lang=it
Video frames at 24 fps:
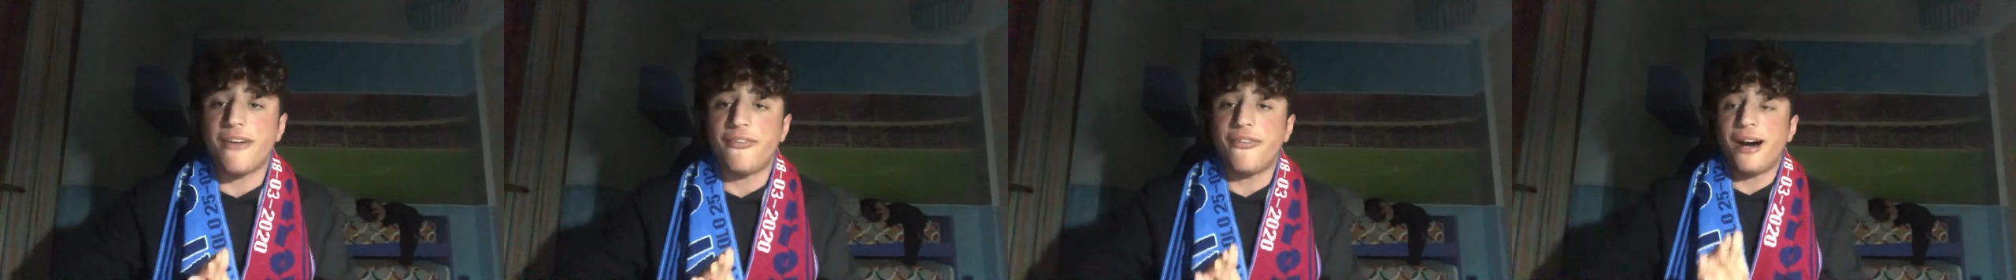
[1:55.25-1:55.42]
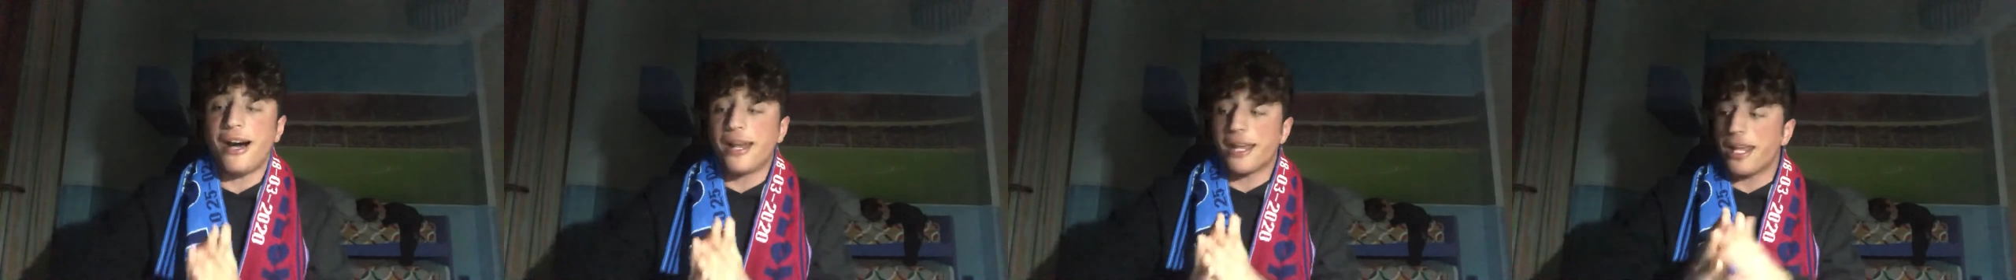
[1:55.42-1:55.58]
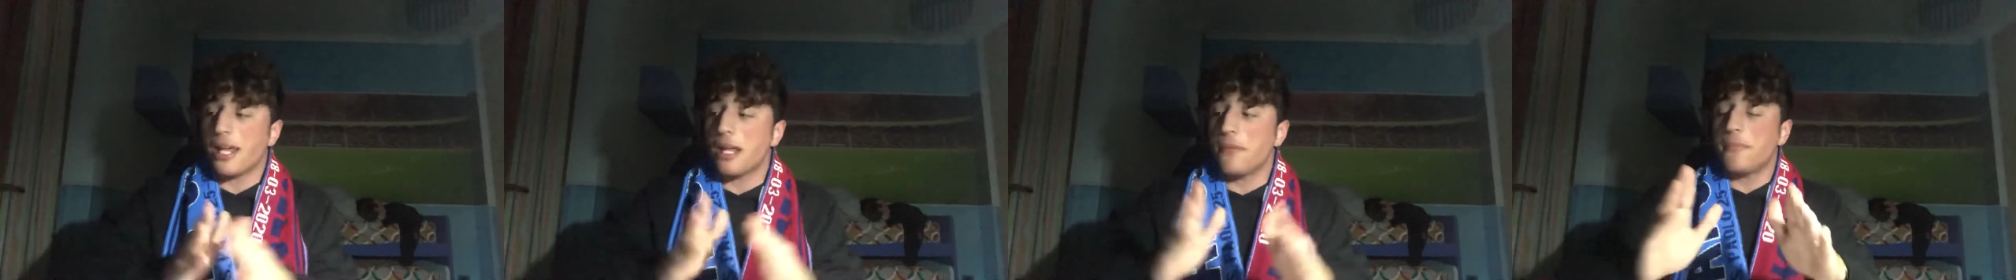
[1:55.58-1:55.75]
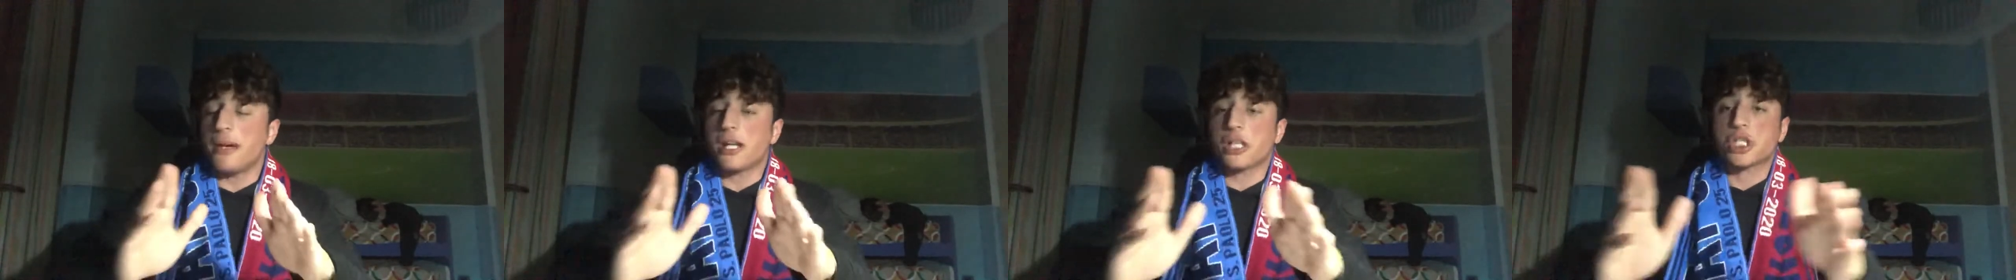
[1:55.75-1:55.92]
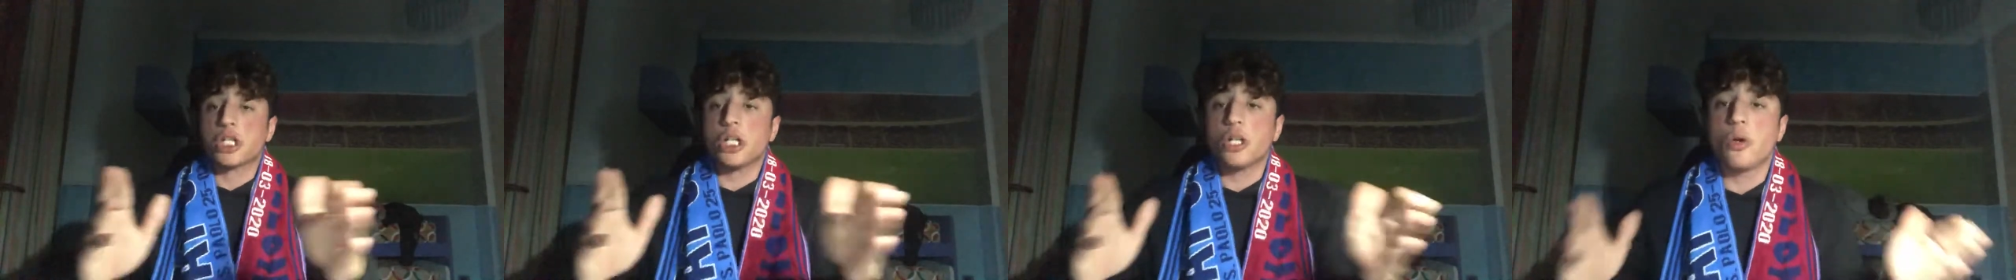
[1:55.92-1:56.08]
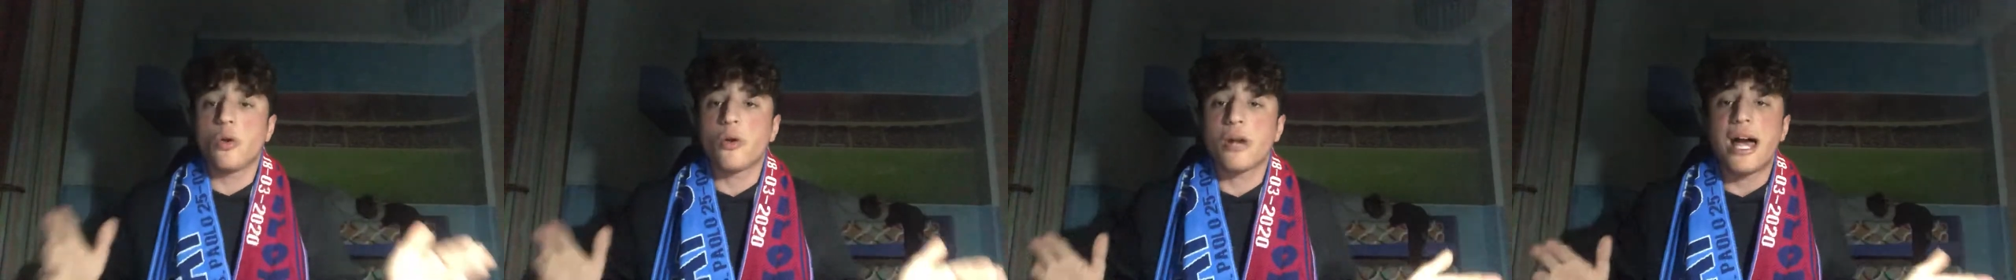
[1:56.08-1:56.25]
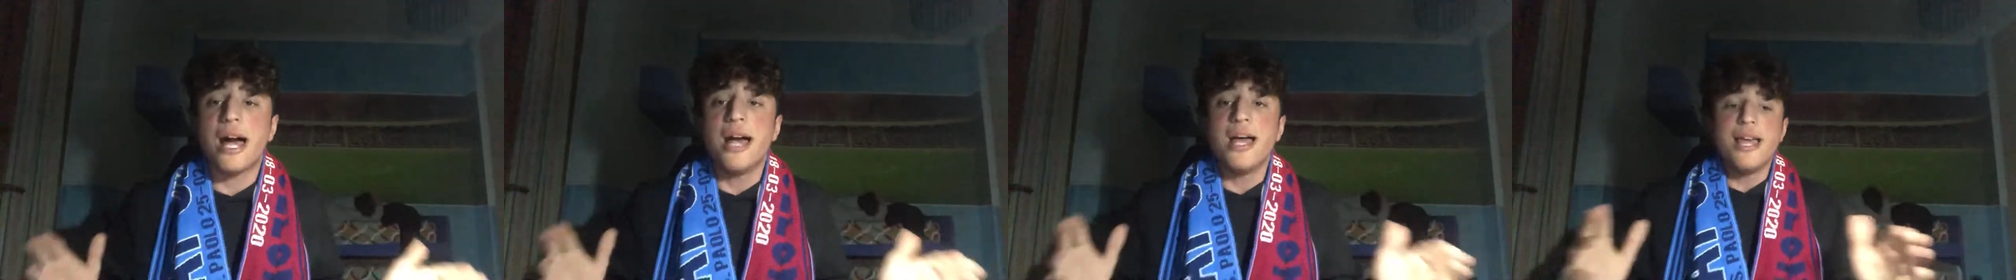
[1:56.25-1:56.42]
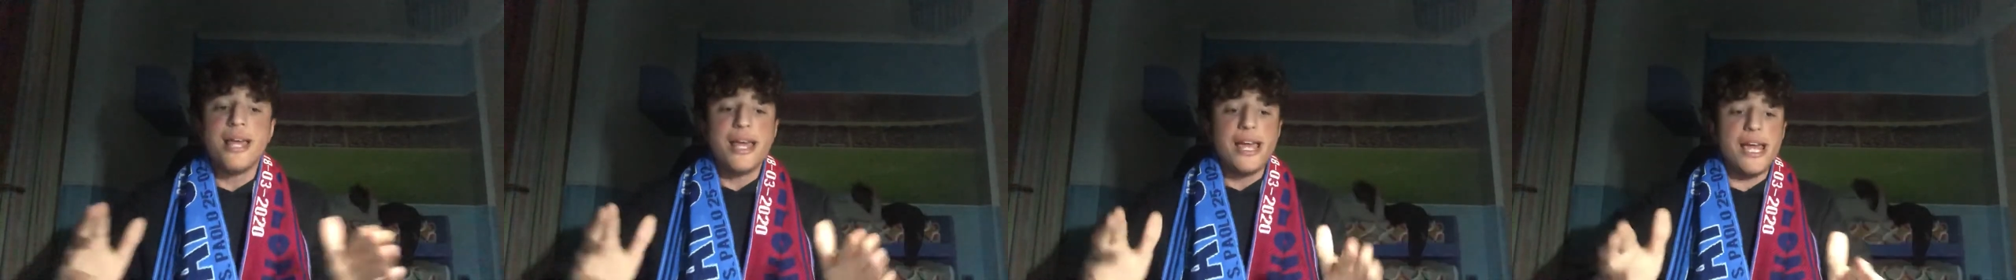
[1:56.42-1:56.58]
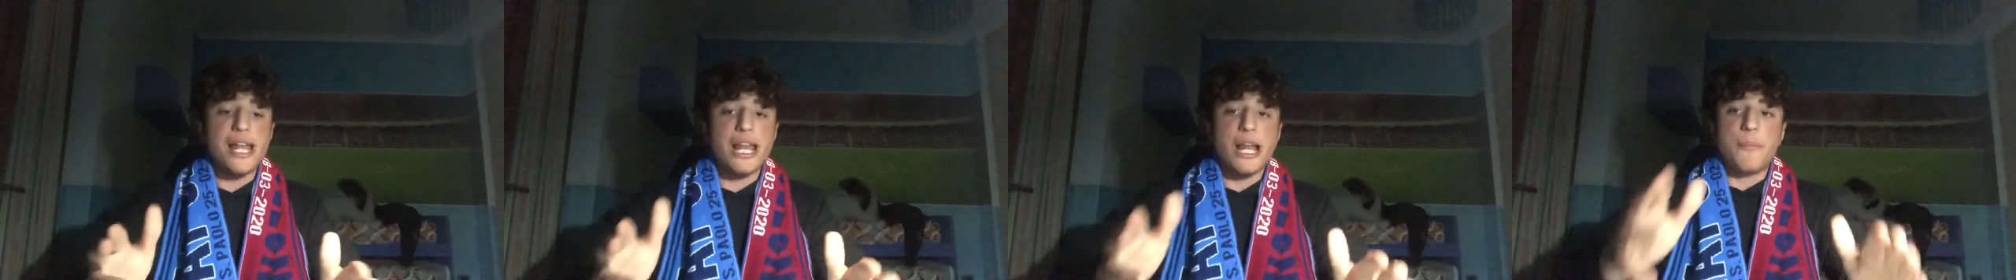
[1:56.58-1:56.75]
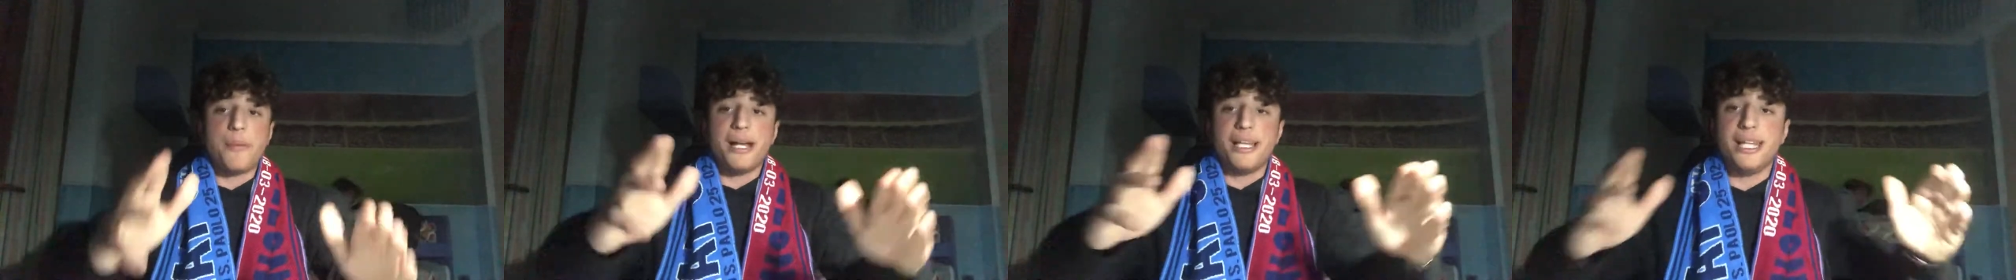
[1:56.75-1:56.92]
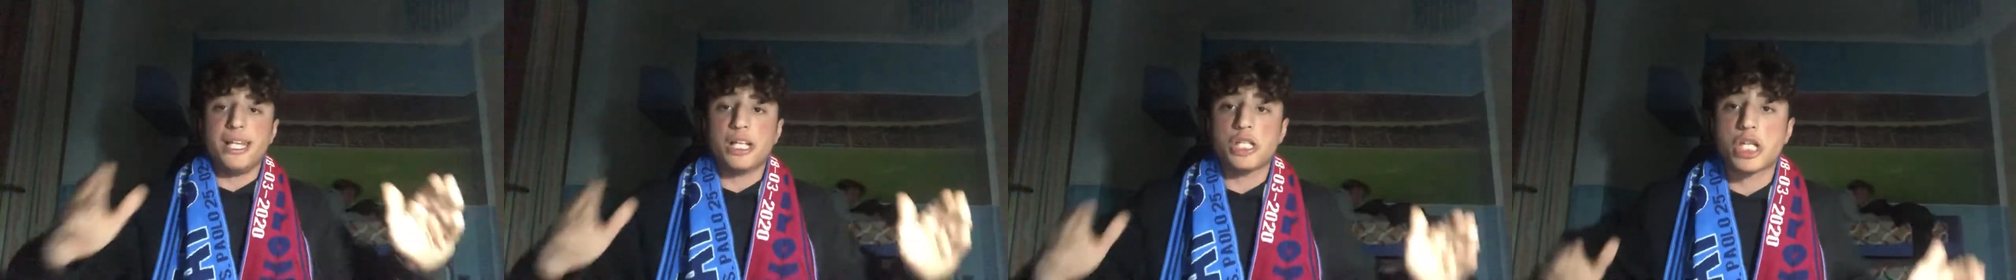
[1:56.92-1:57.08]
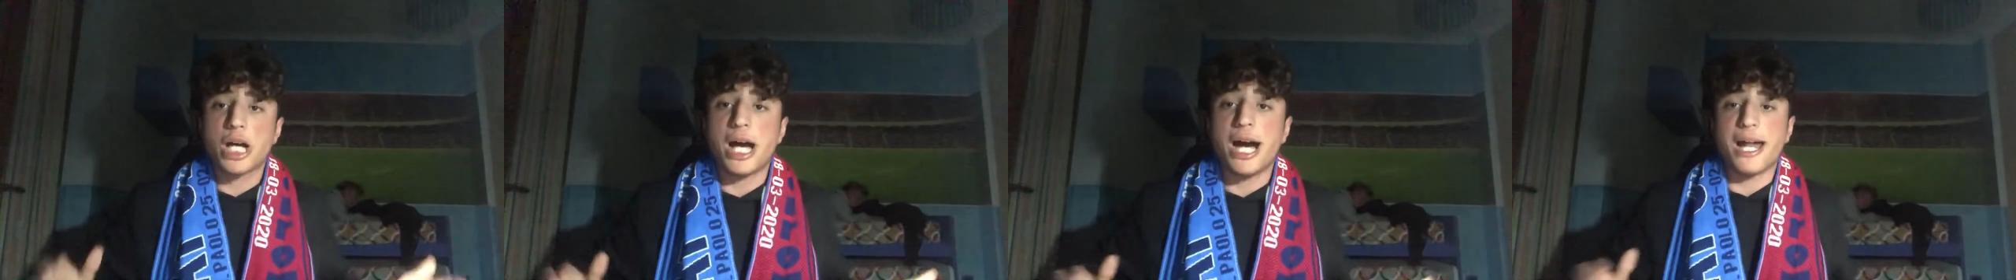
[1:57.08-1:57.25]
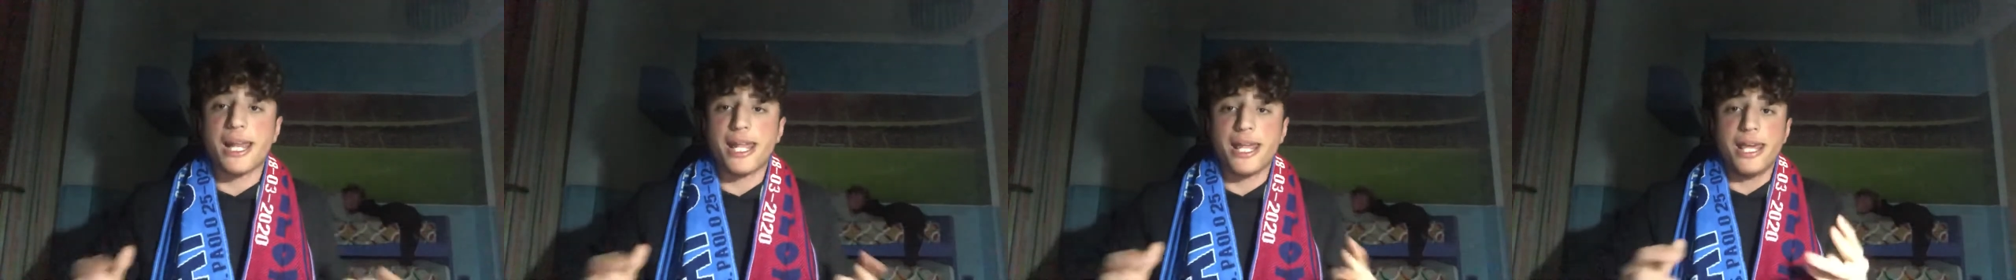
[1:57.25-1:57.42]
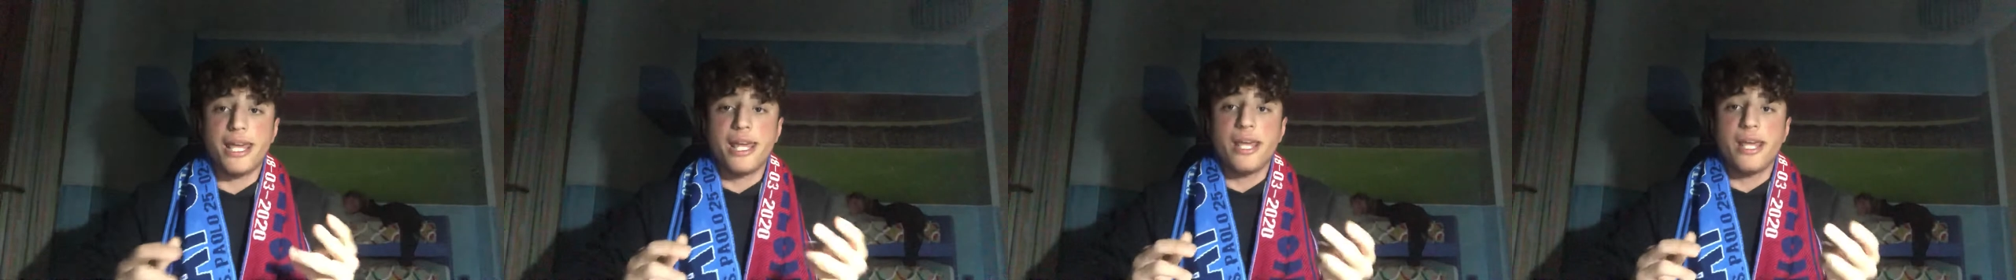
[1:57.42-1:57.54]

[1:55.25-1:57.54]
fare il Barcellona era palleggiare.